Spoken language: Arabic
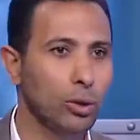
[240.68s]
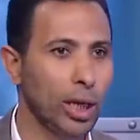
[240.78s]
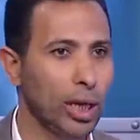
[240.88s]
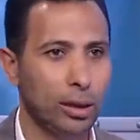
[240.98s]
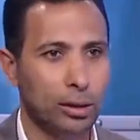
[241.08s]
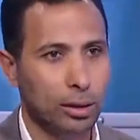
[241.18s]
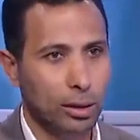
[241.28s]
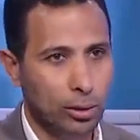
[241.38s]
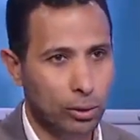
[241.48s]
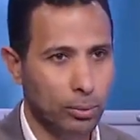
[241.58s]
كل حاجه
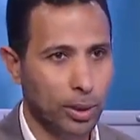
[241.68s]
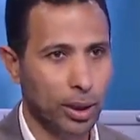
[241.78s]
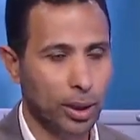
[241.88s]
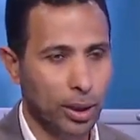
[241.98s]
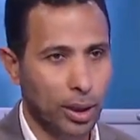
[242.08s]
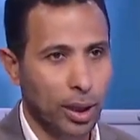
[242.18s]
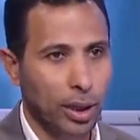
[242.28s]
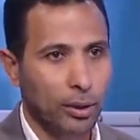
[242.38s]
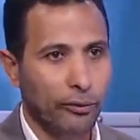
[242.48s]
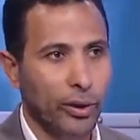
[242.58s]
خد بالك
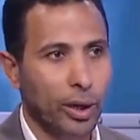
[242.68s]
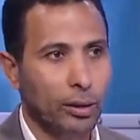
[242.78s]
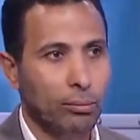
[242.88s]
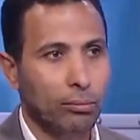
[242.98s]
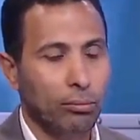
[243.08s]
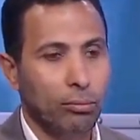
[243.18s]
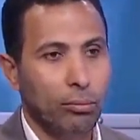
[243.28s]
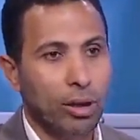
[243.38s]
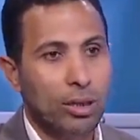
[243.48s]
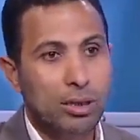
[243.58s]
ف
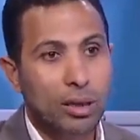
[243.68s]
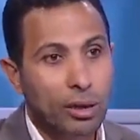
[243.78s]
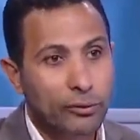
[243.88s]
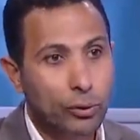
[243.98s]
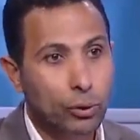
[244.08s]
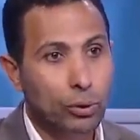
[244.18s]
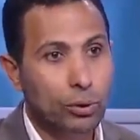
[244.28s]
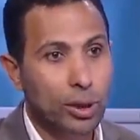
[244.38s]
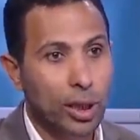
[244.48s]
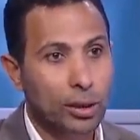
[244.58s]
خلاص
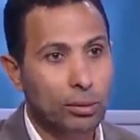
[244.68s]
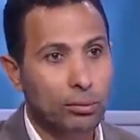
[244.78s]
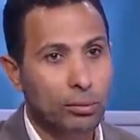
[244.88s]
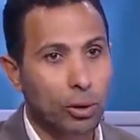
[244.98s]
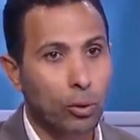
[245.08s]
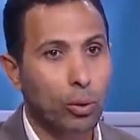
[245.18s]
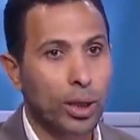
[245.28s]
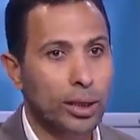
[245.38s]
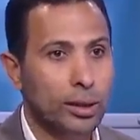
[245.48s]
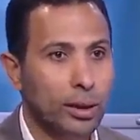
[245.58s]
ثقافته يعني
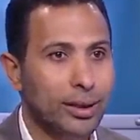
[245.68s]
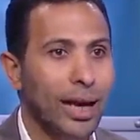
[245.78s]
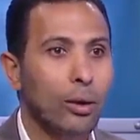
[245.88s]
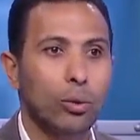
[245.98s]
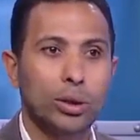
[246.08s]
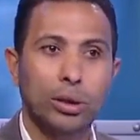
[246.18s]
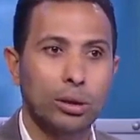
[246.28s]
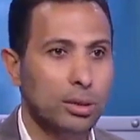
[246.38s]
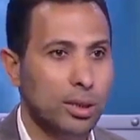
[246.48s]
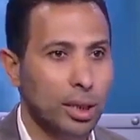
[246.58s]
هو اتعود
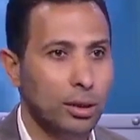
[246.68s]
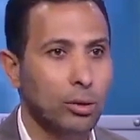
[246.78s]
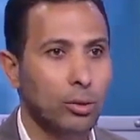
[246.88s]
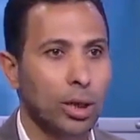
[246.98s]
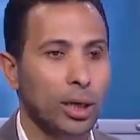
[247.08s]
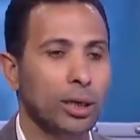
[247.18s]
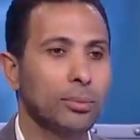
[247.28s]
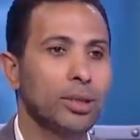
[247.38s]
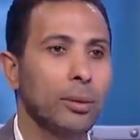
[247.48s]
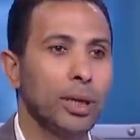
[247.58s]
خلاص يعني مم. هو
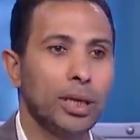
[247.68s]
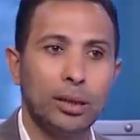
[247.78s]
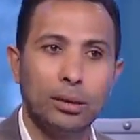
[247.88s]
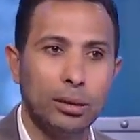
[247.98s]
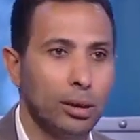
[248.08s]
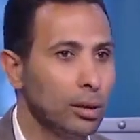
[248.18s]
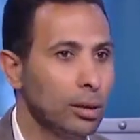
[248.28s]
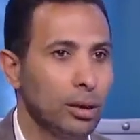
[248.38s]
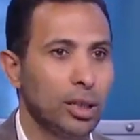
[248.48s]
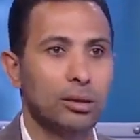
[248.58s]
خد بطبع
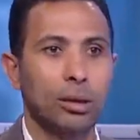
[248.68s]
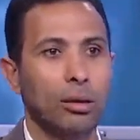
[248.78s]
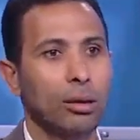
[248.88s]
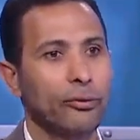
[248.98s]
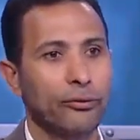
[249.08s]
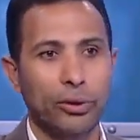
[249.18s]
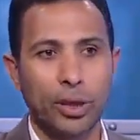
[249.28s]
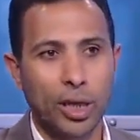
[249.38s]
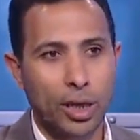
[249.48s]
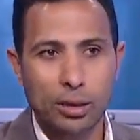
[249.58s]
الاحتراف
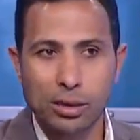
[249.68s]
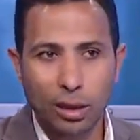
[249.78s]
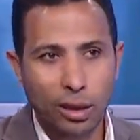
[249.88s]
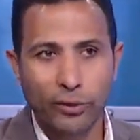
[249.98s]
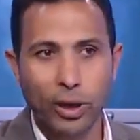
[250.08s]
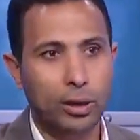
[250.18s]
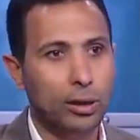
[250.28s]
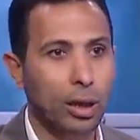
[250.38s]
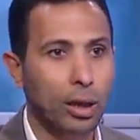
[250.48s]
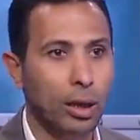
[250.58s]
الثقافه
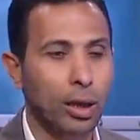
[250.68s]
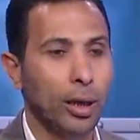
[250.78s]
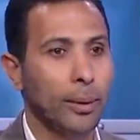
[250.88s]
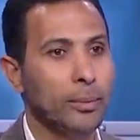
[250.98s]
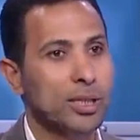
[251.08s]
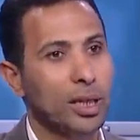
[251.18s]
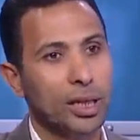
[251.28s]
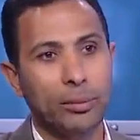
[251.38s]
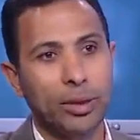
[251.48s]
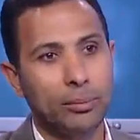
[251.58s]
غيرها محمد
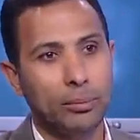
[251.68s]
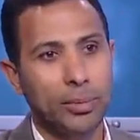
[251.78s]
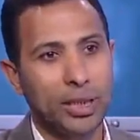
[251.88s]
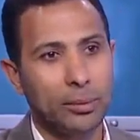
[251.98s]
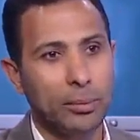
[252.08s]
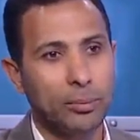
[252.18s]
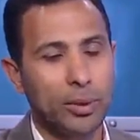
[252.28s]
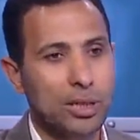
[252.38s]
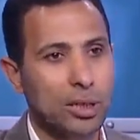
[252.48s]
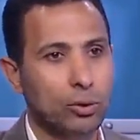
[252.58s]
صلاح كمان من من
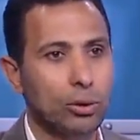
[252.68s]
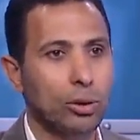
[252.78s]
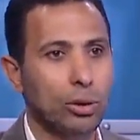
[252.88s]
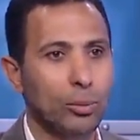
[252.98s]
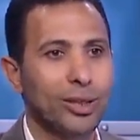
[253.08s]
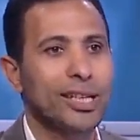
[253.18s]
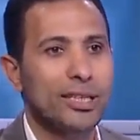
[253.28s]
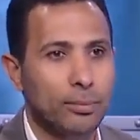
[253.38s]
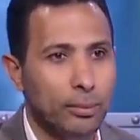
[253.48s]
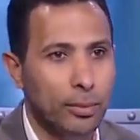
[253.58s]
مميزاته ان هو
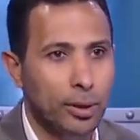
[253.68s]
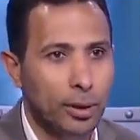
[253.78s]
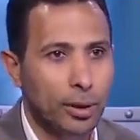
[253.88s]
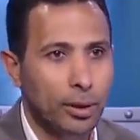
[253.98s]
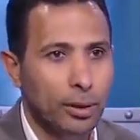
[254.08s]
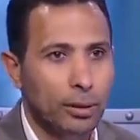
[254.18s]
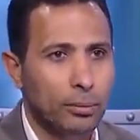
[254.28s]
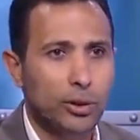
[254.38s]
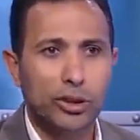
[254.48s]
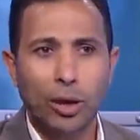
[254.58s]
ملتزم دي حقيقة.
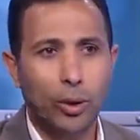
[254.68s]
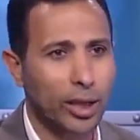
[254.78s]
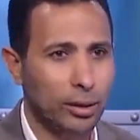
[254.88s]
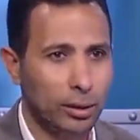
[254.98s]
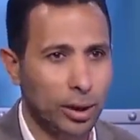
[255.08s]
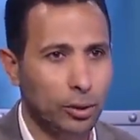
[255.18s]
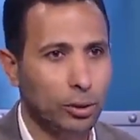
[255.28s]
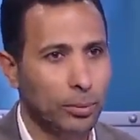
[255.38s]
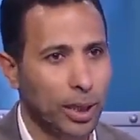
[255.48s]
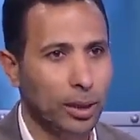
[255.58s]
مش هوائي يعني
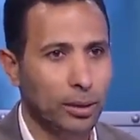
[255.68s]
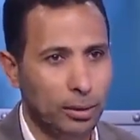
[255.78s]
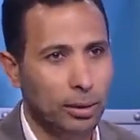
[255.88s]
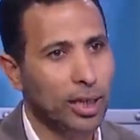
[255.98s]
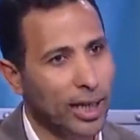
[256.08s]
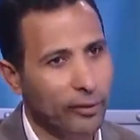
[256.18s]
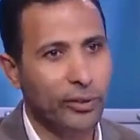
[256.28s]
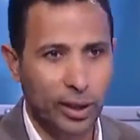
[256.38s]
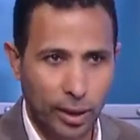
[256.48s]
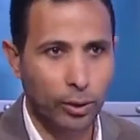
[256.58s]
خد بالك انت
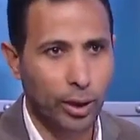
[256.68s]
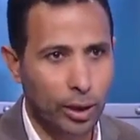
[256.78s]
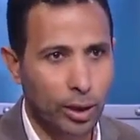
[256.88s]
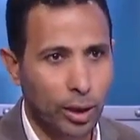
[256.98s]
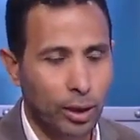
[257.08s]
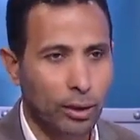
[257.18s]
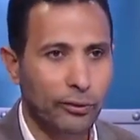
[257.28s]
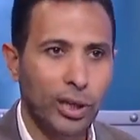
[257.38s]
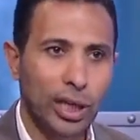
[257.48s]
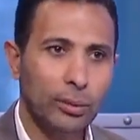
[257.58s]
عارف يعني ايه هوائي
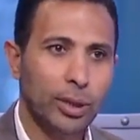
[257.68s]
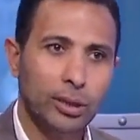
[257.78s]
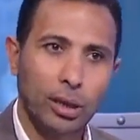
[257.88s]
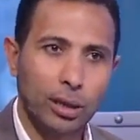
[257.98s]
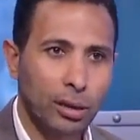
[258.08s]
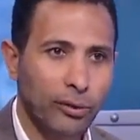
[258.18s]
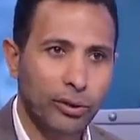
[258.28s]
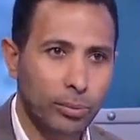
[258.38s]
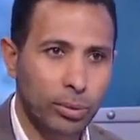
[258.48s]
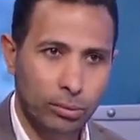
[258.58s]
في لعيبه كتير
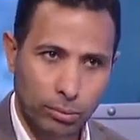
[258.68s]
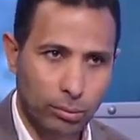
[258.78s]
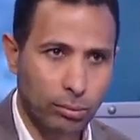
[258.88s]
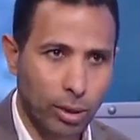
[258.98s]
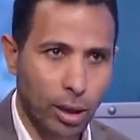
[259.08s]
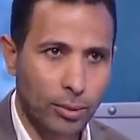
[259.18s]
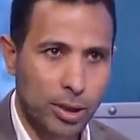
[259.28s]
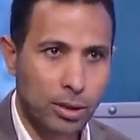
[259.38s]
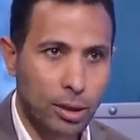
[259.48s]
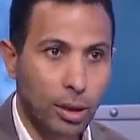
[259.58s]
احترفت بره
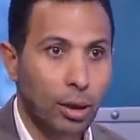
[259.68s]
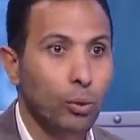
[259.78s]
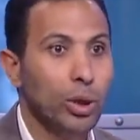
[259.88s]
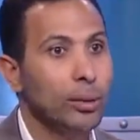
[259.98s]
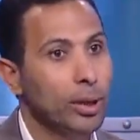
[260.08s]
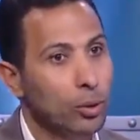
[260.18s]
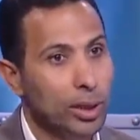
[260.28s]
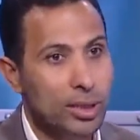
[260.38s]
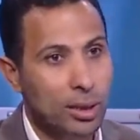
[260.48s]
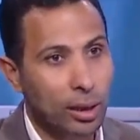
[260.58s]
مصر ولعيبه
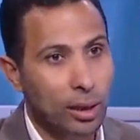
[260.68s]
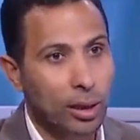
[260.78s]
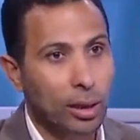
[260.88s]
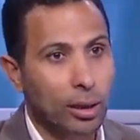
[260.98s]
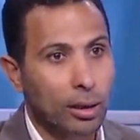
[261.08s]
كويسه ولا مائي